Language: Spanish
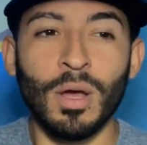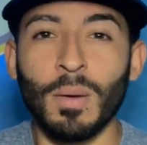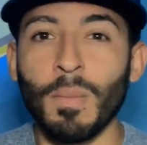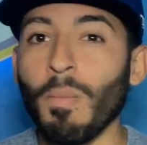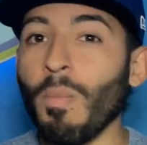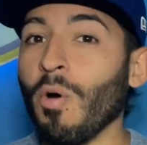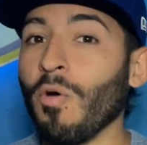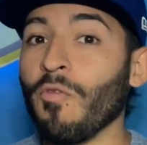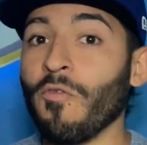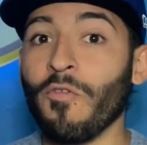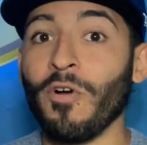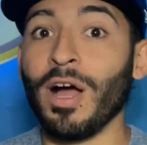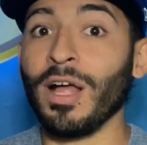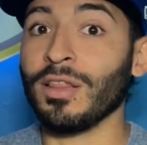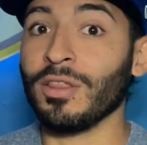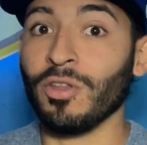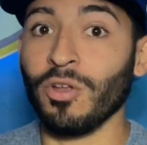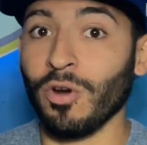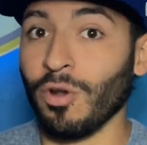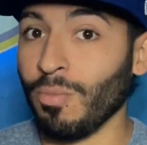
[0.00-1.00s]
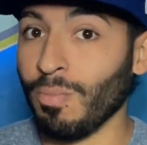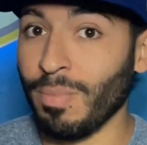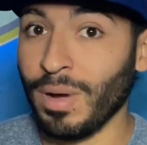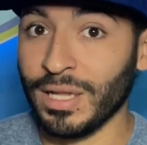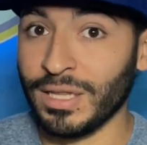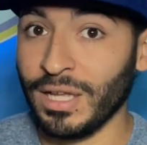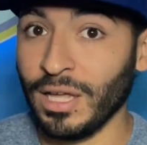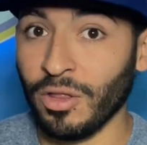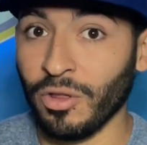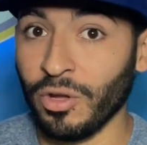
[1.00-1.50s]
mofando los
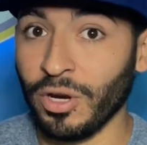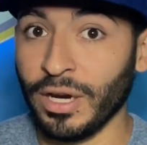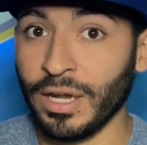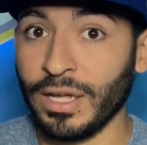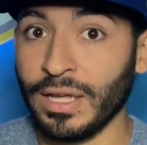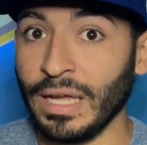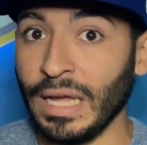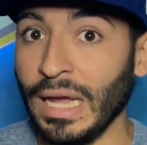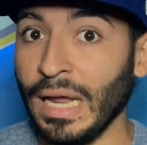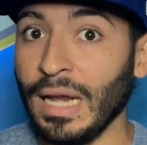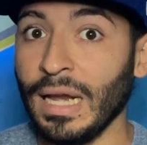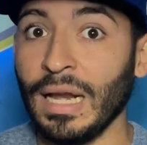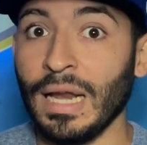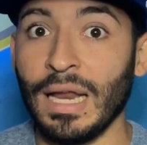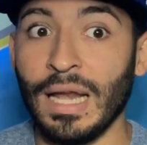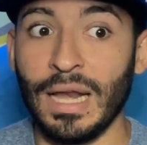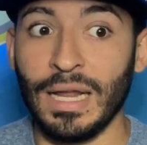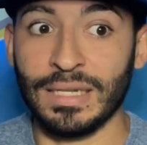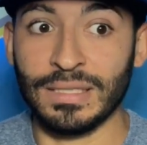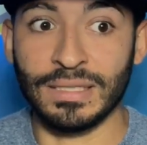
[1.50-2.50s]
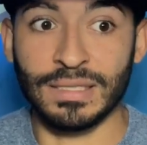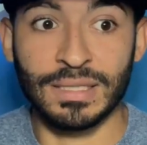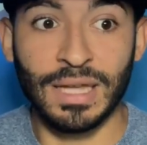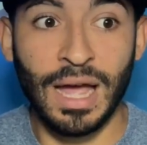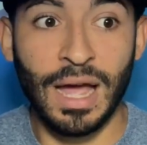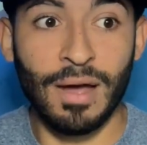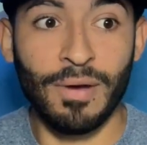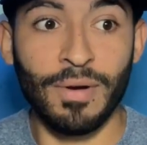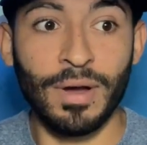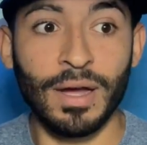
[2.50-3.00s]
bateadores que él les
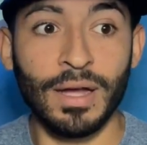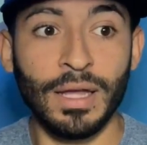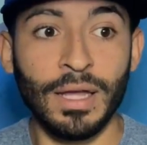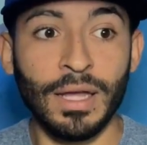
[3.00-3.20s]
lanzaba.